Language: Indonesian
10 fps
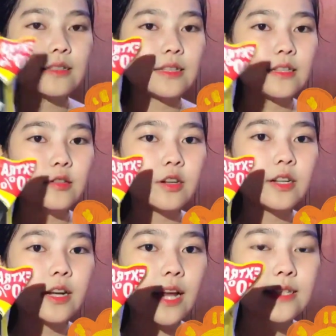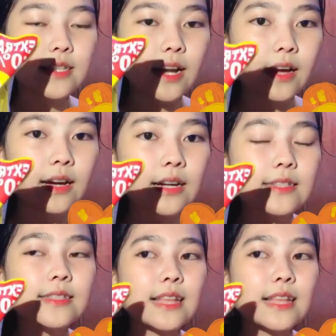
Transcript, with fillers: Ini tuh ada rice crackers,